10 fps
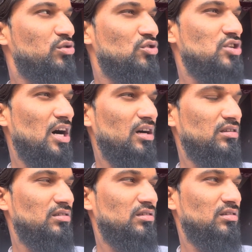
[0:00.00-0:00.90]
सोचा
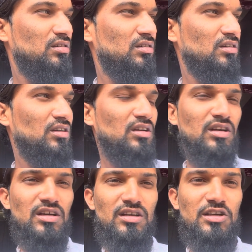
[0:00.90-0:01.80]

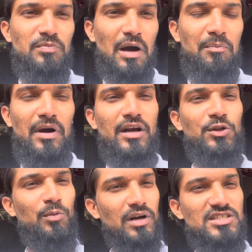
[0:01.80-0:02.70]
ये भग भग के
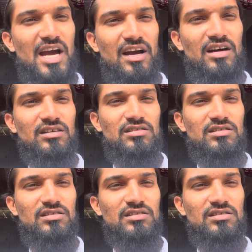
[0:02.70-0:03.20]
तो भग जाएगा